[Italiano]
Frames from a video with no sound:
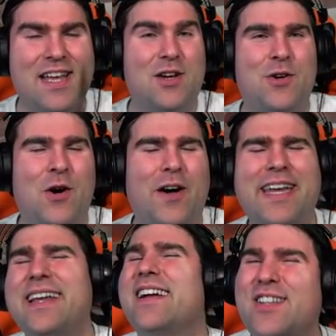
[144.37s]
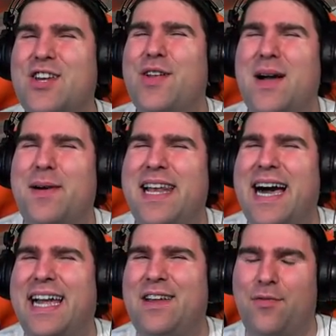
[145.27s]
noi ci vediamo in
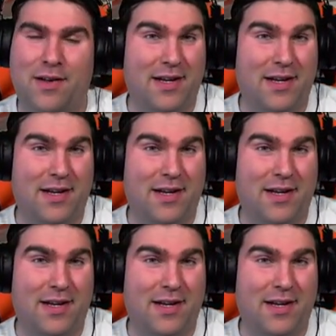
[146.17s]
live